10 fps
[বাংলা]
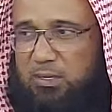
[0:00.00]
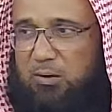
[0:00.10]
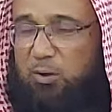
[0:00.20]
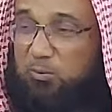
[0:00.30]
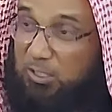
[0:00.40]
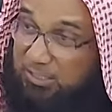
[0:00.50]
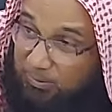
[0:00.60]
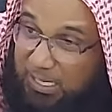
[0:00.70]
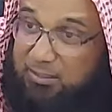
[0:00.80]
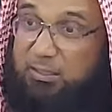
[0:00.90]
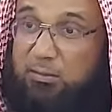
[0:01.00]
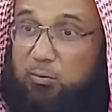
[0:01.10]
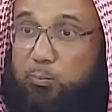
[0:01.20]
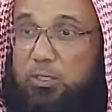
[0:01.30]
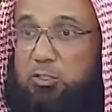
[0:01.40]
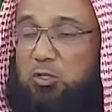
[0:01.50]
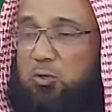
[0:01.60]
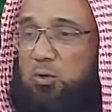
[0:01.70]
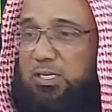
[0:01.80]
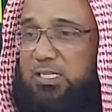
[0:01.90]
কারণ মোহাম্মদ সাল্লাম তার
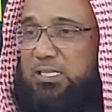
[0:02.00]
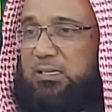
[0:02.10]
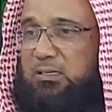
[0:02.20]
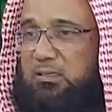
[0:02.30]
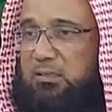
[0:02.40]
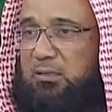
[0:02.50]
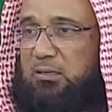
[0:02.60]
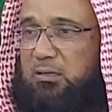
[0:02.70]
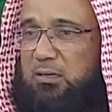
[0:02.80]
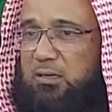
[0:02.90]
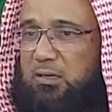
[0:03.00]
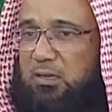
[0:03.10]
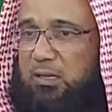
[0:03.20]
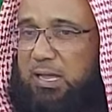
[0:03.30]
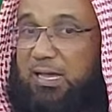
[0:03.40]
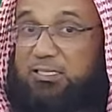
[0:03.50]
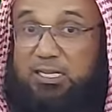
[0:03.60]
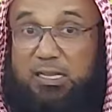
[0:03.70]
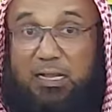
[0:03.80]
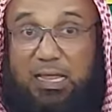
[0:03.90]
সতর্ক করেছেন হ্যাঁ আর
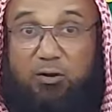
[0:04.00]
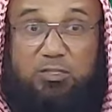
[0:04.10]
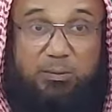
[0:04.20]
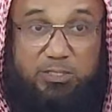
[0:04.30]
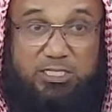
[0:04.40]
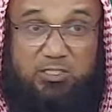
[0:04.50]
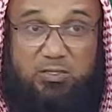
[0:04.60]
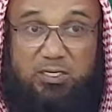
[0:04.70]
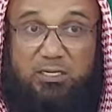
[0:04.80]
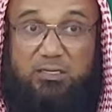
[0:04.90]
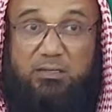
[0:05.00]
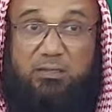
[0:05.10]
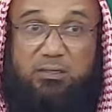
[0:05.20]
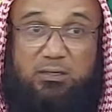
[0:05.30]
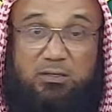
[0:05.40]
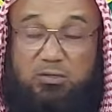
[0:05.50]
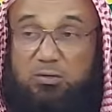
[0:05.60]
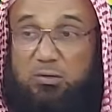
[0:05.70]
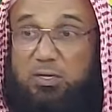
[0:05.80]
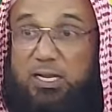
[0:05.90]
সে তার কথা বিশ্বাস করে তো
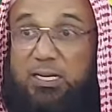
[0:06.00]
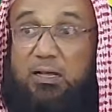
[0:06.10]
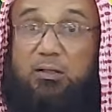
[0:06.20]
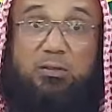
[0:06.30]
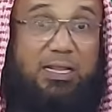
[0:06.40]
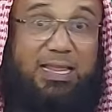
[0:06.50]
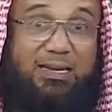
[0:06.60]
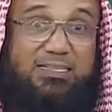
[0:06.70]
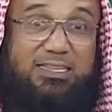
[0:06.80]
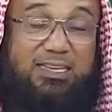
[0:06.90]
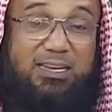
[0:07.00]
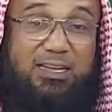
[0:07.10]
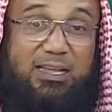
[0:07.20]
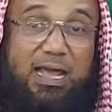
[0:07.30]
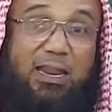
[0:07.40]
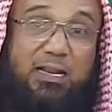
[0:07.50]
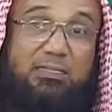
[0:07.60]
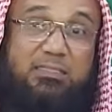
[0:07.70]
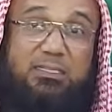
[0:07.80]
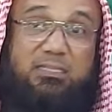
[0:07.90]
এটা তার কাছে গেলে আর এক
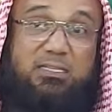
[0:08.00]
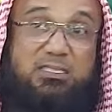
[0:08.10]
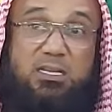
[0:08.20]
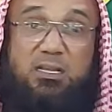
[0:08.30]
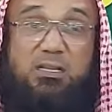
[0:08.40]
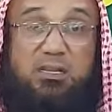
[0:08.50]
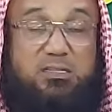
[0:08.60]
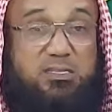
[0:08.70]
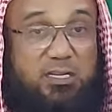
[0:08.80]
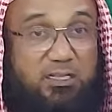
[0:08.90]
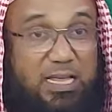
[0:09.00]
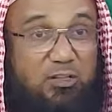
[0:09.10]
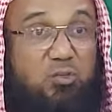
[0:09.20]
হাদিসে এসেছে যে তার